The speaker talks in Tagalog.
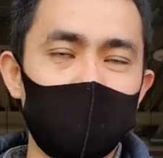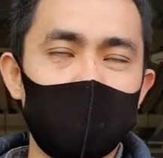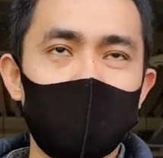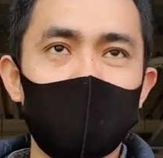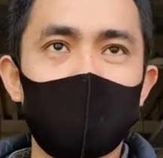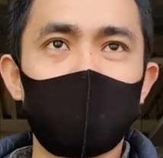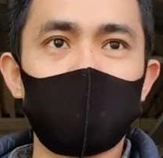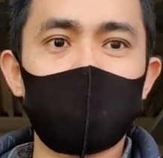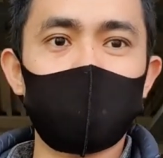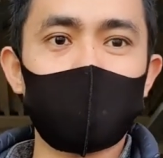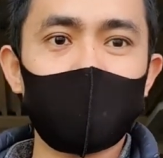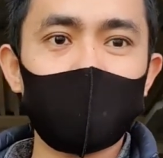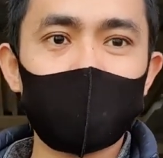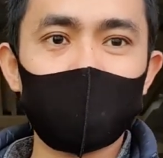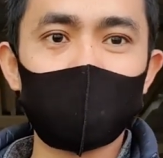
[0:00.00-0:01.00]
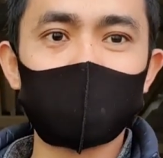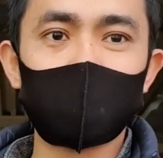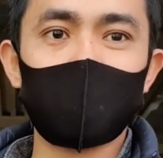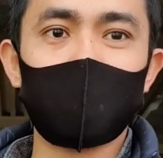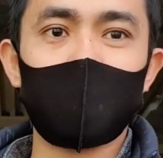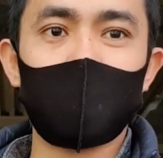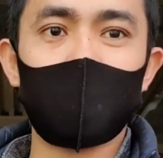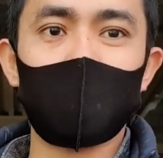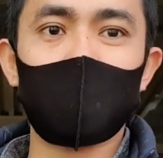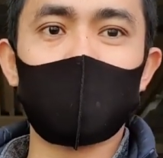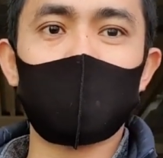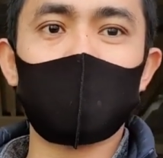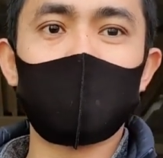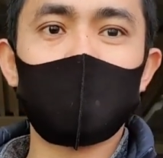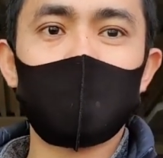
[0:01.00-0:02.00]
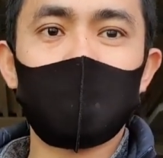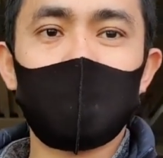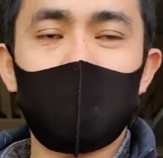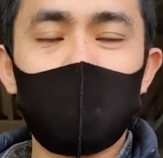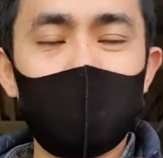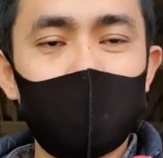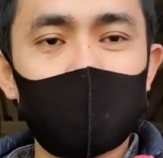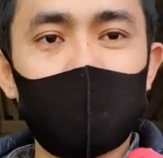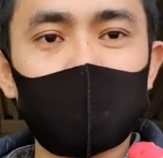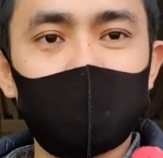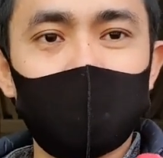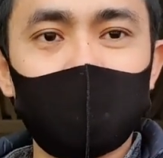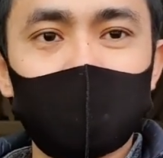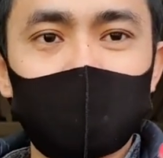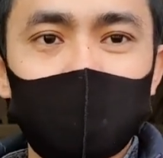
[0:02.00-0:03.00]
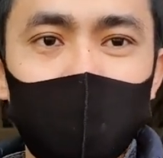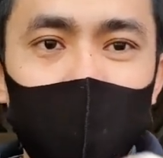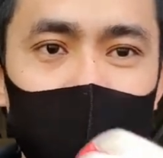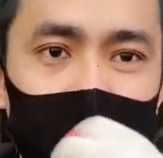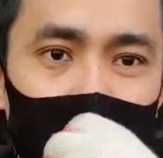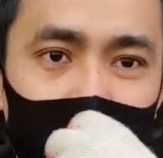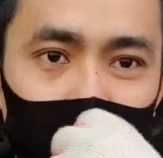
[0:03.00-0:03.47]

ay mag-enroll sa mga ay mag-attend ng